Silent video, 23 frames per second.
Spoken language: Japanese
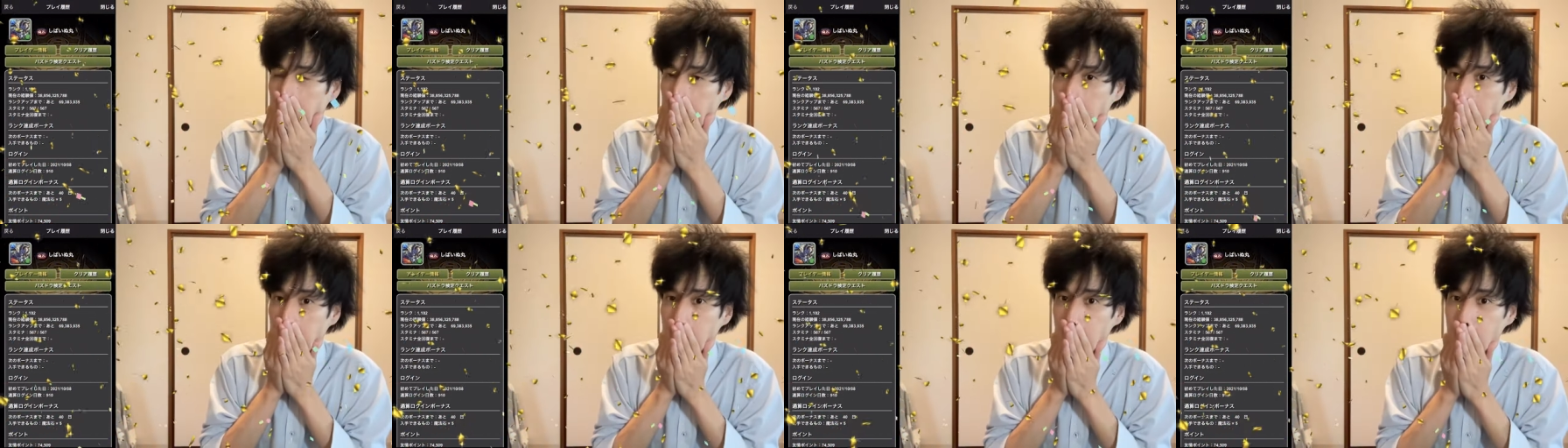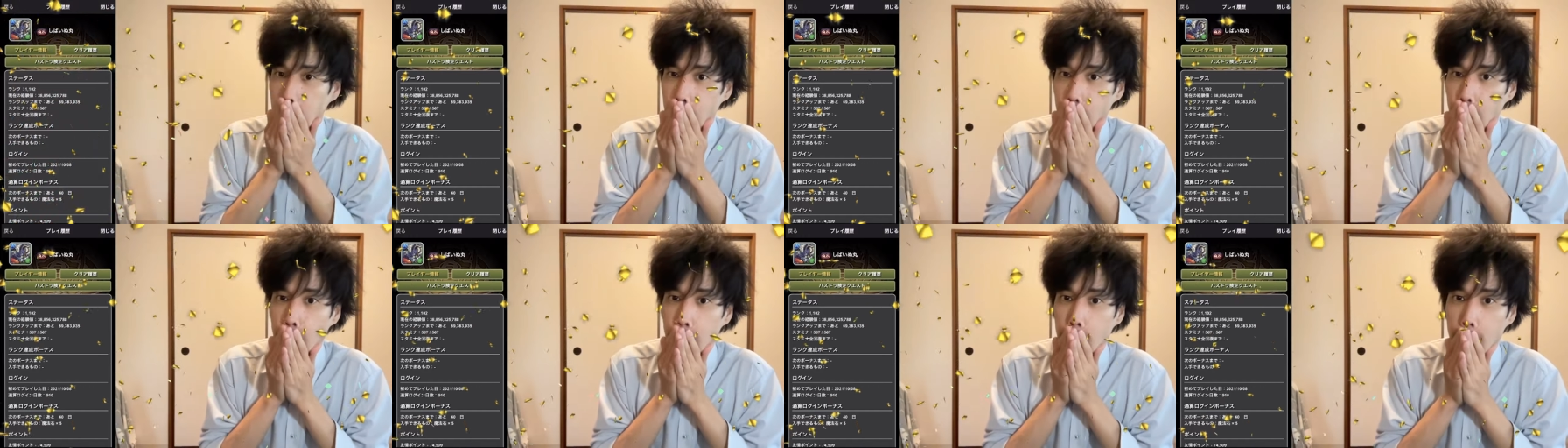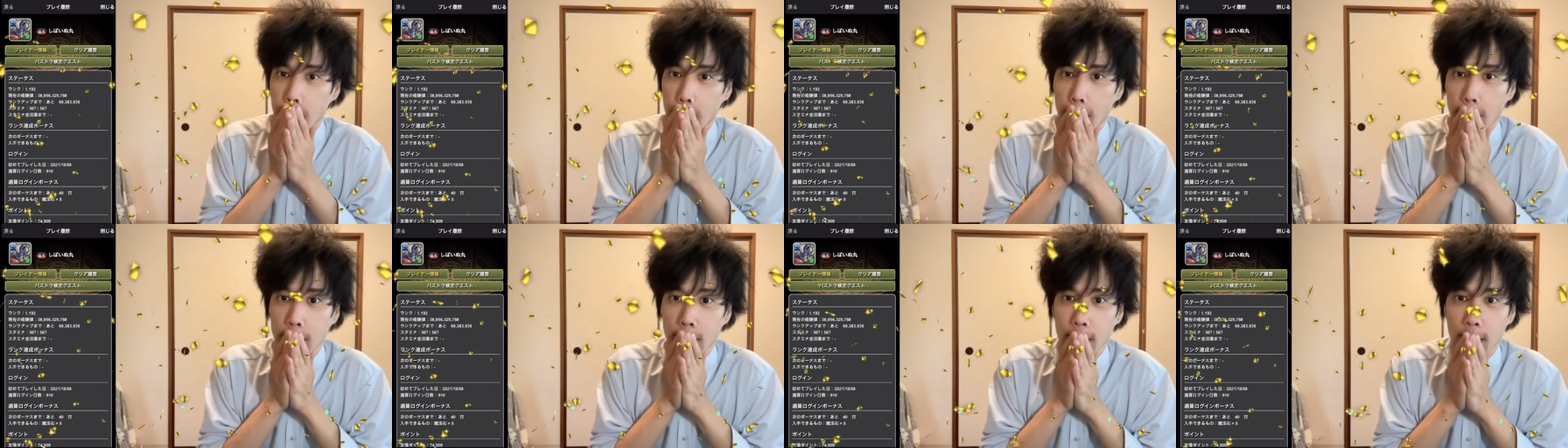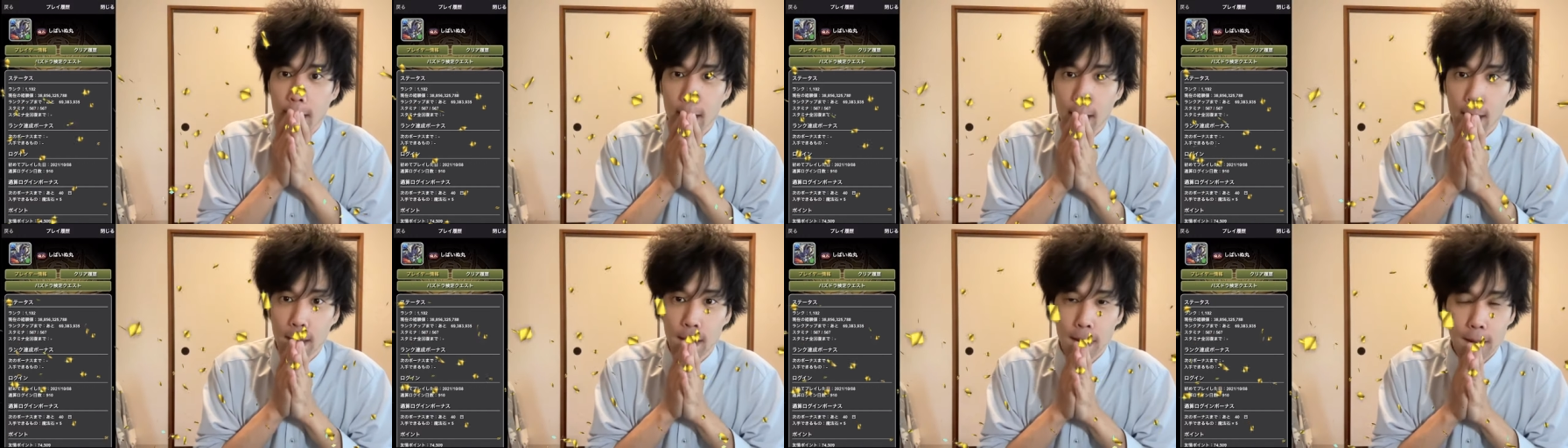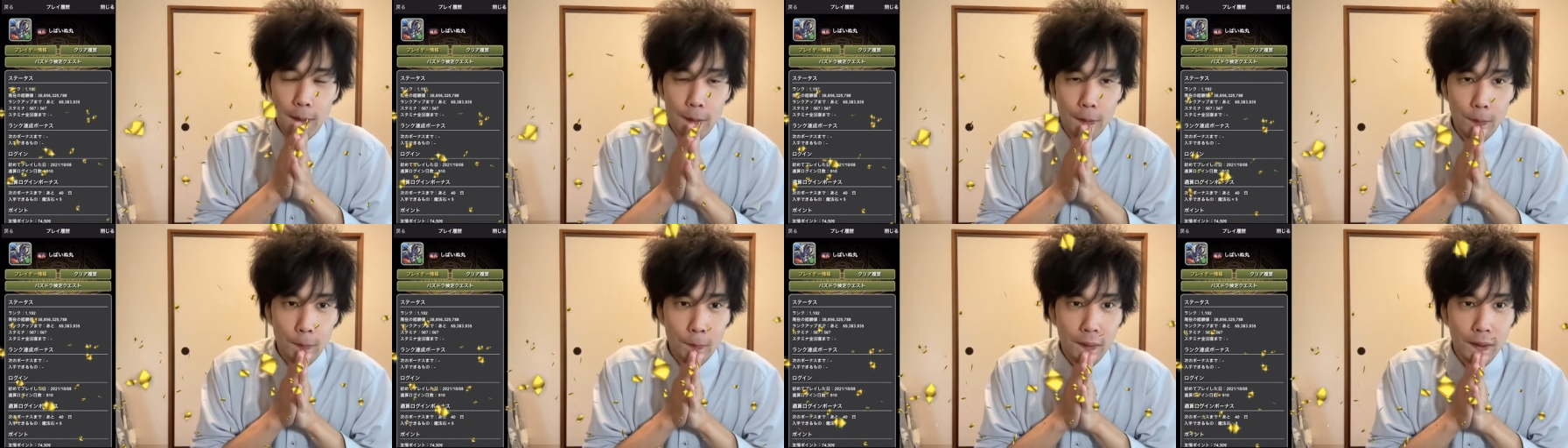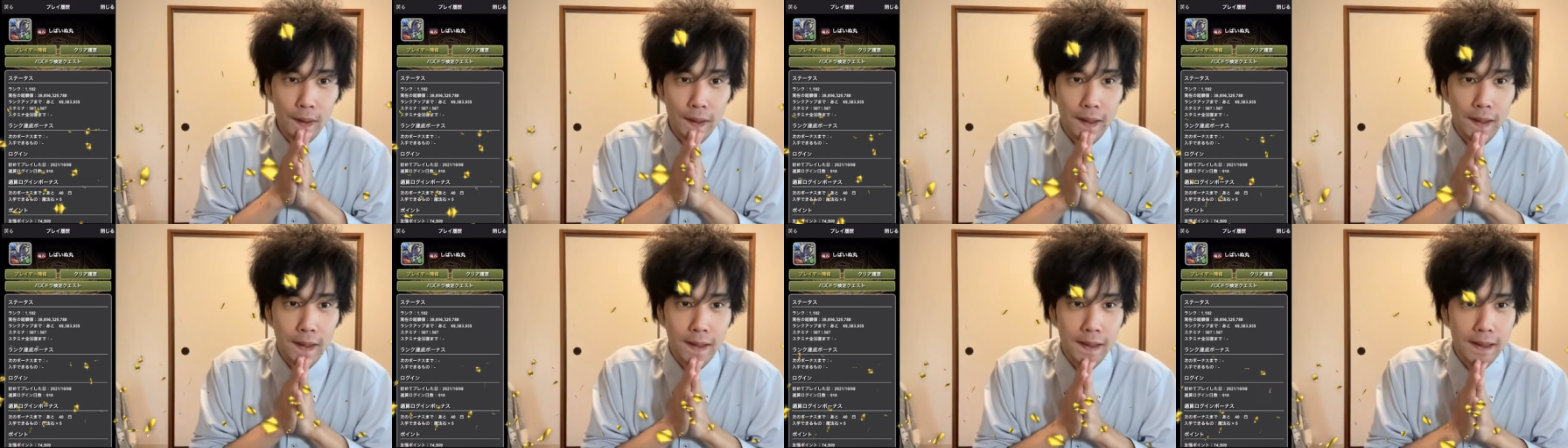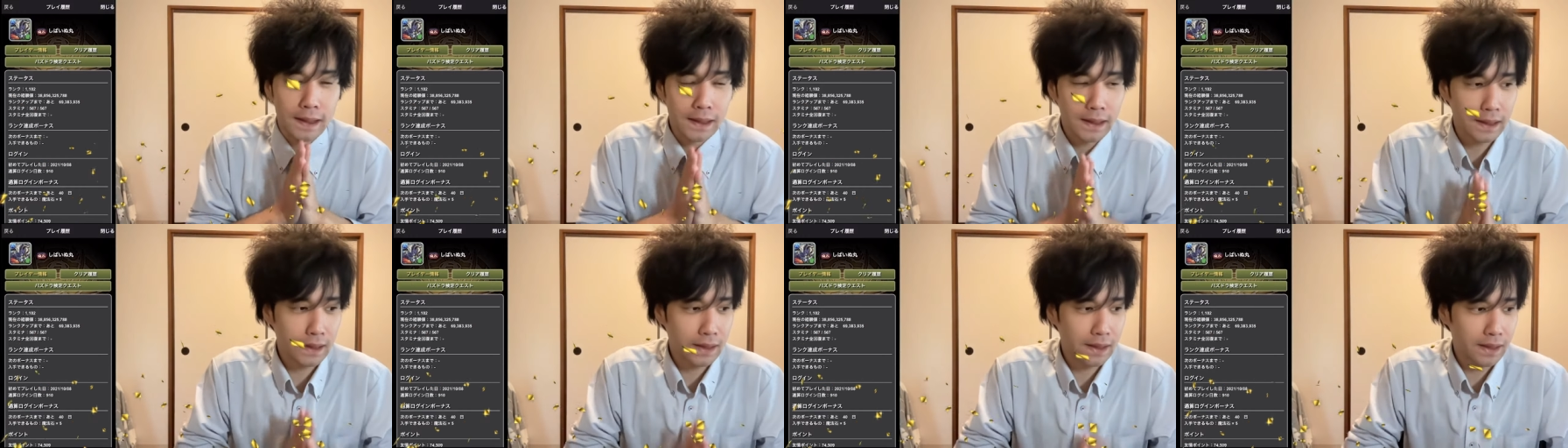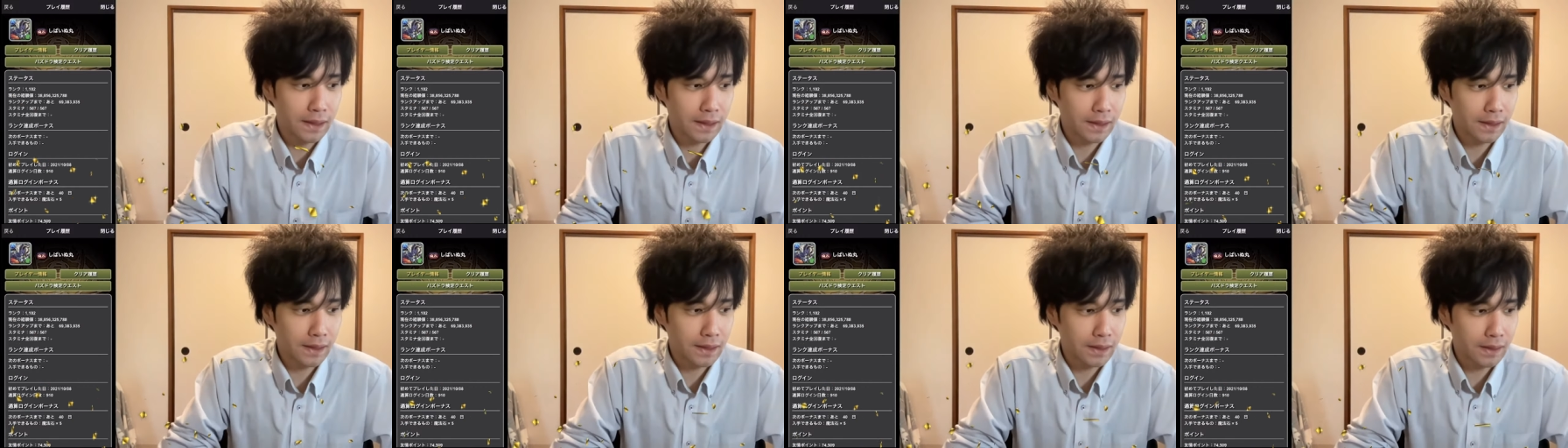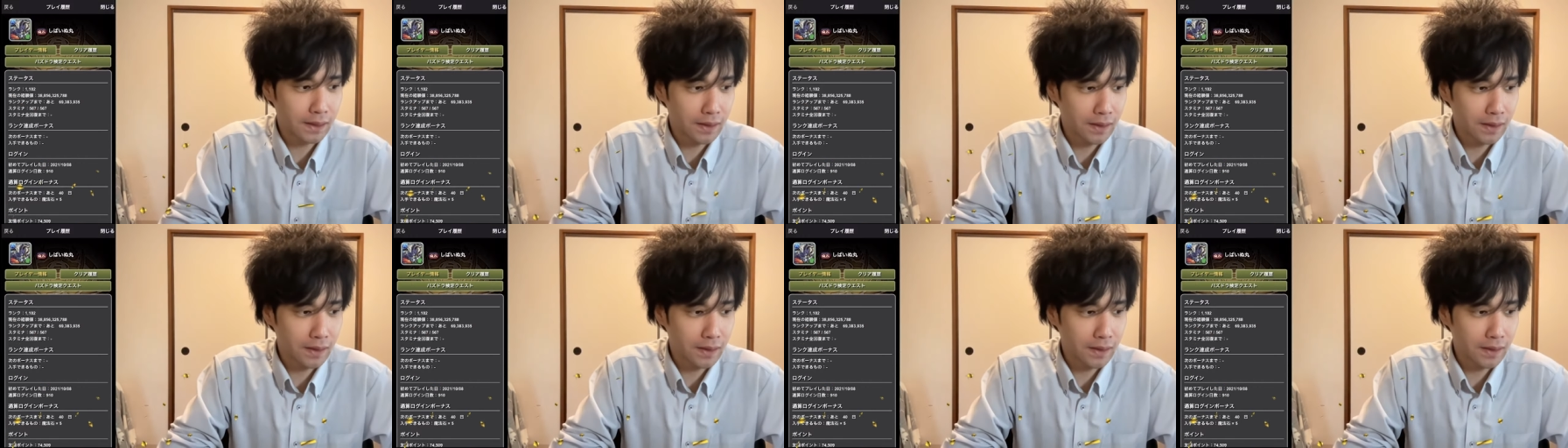月曜日やったかな。月曜日に風邪ひいて、